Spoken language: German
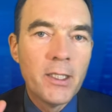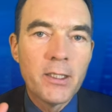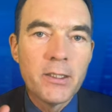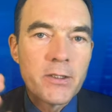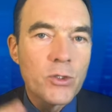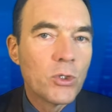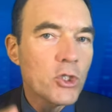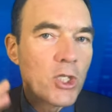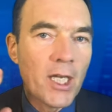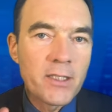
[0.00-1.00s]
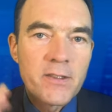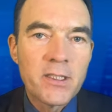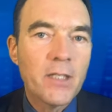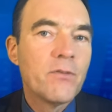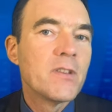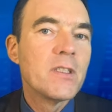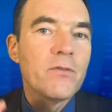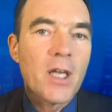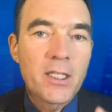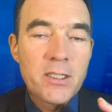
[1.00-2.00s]
äh, zyklische Aktien,
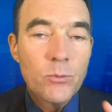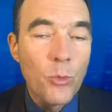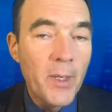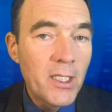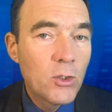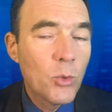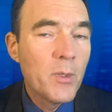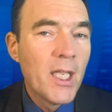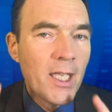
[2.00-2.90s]
defensive Aktien, Momentum,